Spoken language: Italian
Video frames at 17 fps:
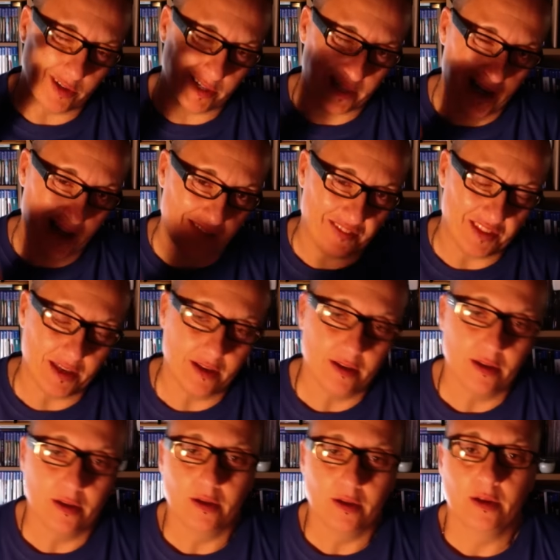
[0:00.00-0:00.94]

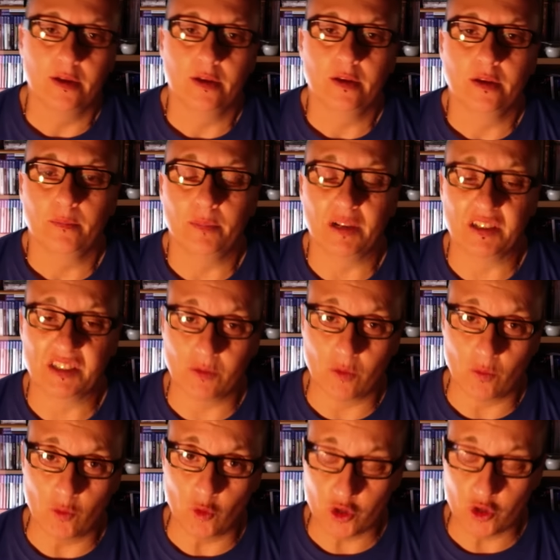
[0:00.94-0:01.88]
grande. Massimo
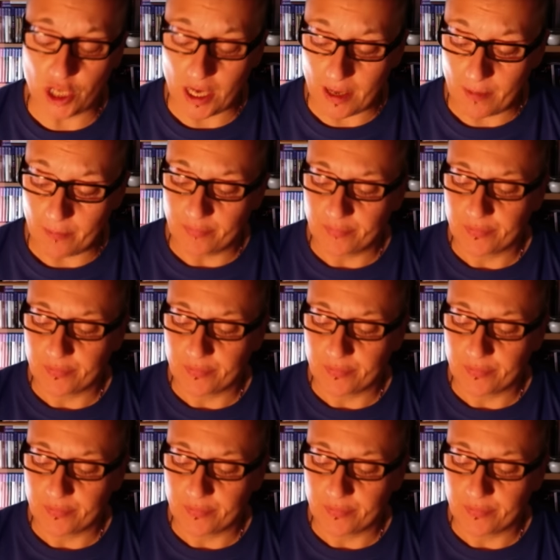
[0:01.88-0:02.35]
Murgia.